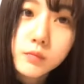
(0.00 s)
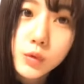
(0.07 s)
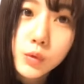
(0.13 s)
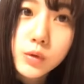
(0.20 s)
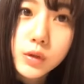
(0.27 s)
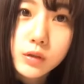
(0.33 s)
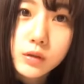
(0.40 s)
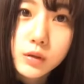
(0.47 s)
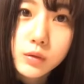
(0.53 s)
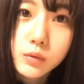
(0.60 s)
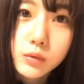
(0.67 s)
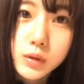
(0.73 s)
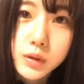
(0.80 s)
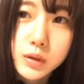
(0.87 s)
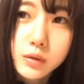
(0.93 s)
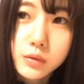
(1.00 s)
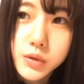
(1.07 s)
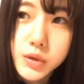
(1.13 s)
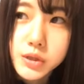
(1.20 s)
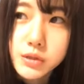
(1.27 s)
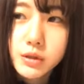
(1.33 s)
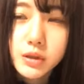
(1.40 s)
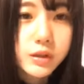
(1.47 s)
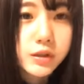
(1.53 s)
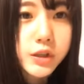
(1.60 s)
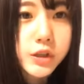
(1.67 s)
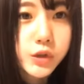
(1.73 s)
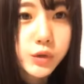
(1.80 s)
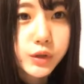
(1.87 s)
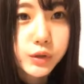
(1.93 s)
どうなんだろうね私はなんか
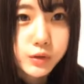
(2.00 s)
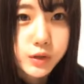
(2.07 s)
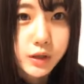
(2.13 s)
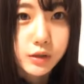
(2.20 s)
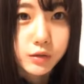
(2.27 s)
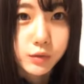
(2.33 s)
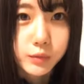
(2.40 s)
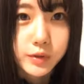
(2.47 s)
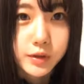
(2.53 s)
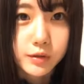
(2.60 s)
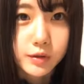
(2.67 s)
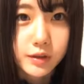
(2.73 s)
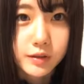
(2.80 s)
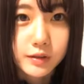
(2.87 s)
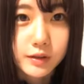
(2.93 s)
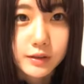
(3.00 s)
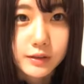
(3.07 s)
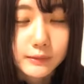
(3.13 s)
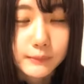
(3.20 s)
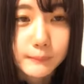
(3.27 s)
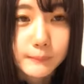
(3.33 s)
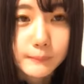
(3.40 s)
20人ぐらいだと思ってる勝手に